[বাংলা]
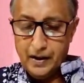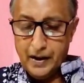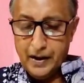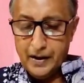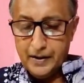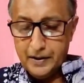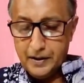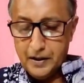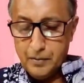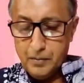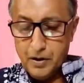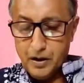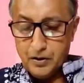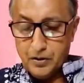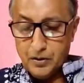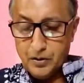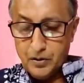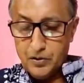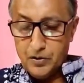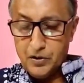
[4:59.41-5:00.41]

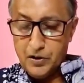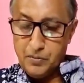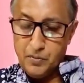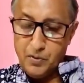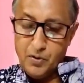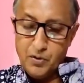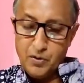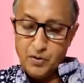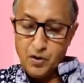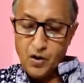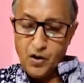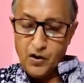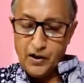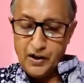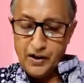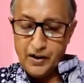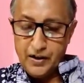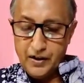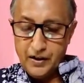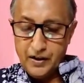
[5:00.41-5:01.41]
একটিমাত্র জীবন
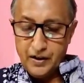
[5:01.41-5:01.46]
ঘরেই